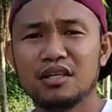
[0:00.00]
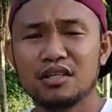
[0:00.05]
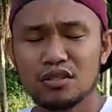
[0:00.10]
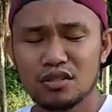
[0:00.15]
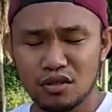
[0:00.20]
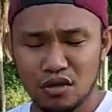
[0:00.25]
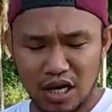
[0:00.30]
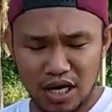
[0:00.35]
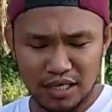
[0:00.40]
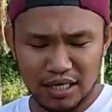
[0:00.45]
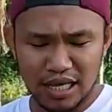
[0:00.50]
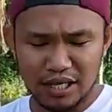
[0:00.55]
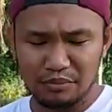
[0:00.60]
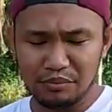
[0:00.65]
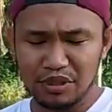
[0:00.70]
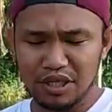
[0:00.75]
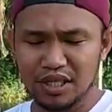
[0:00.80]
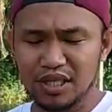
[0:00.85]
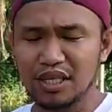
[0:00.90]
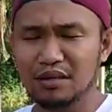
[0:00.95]
so ang line
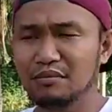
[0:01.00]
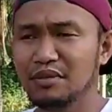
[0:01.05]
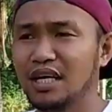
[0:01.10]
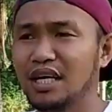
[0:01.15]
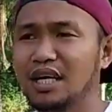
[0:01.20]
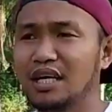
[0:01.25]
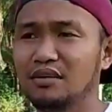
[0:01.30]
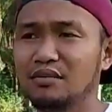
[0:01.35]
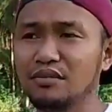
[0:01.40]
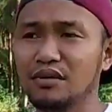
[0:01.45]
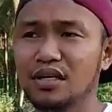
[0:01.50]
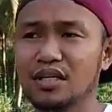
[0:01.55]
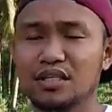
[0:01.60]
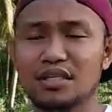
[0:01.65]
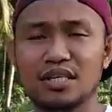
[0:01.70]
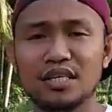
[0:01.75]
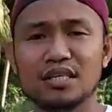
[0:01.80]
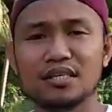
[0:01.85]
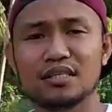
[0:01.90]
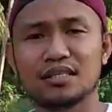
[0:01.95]
breeding mga kanukis
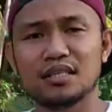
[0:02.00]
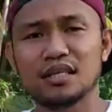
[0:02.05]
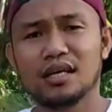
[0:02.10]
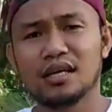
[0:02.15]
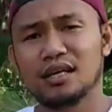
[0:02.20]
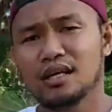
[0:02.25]
is,